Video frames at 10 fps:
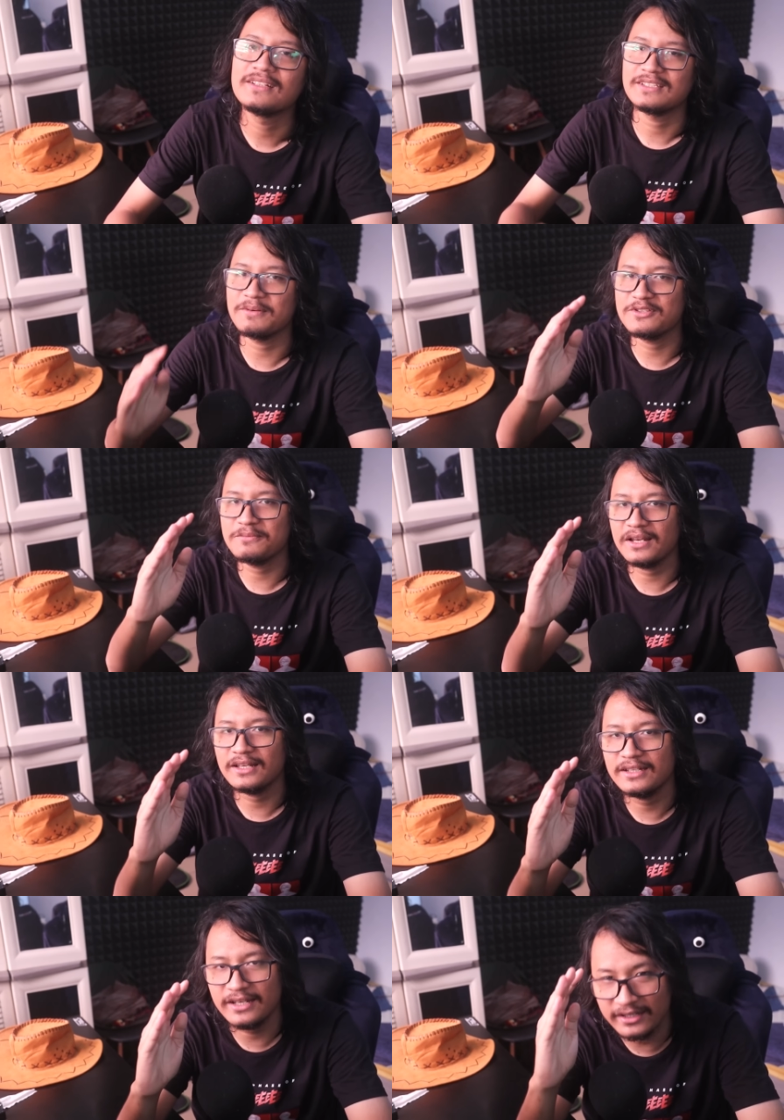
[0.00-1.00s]
sampai jumpa
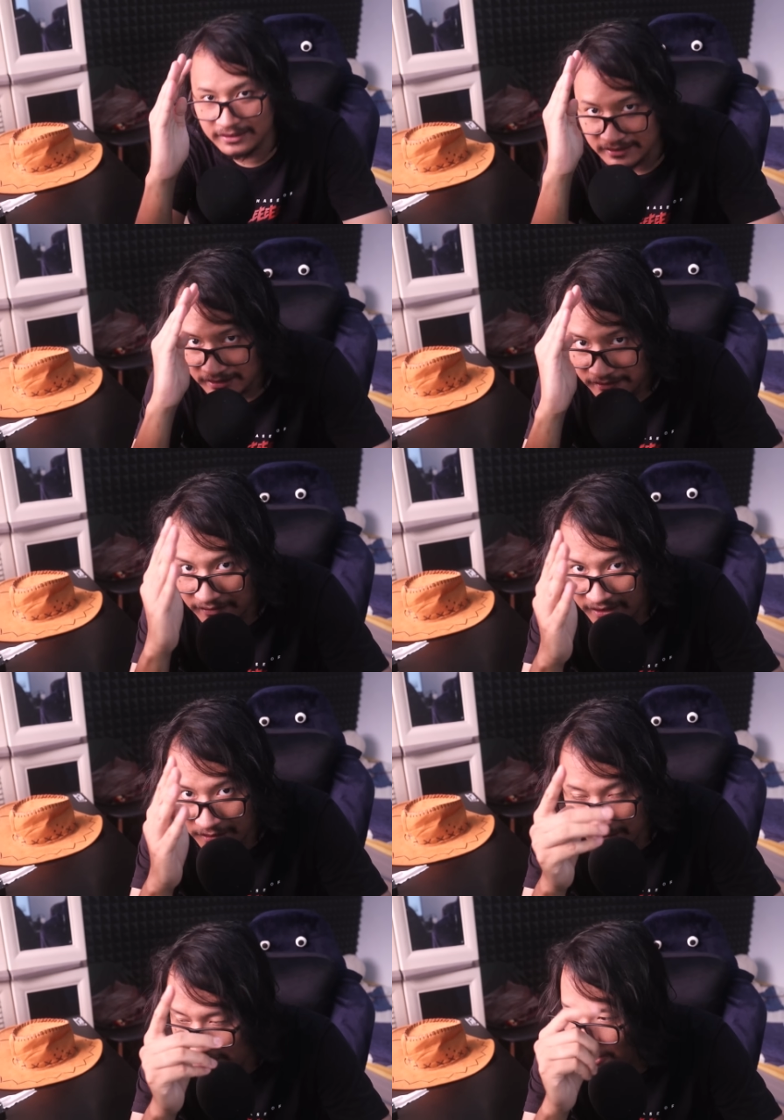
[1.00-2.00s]
lagi di next
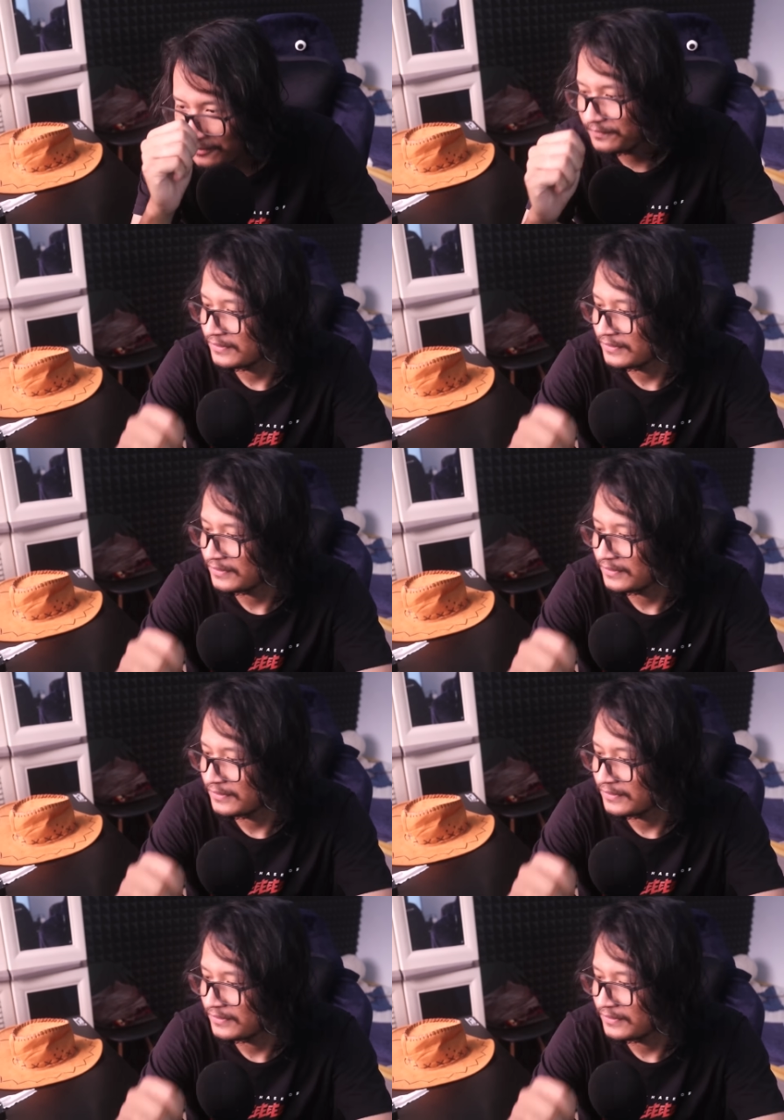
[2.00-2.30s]
video let's go